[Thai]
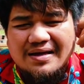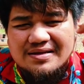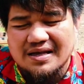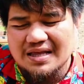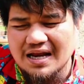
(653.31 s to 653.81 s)

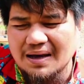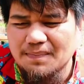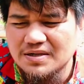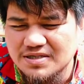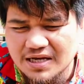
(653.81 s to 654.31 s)
แต่ถ้ารับ
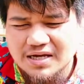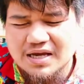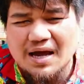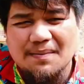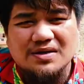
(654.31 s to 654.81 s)
เป็นเซตอย่าง
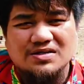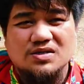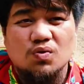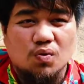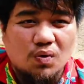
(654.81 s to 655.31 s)
เงี้ยมันจะ
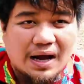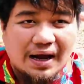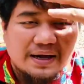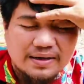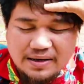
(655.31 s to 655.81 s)
ถูกกว่า
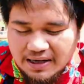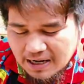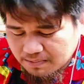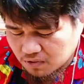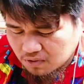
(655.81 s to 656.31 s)
นะครั
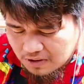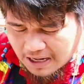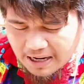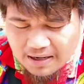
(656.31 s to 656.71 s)
บคุณลูกค้า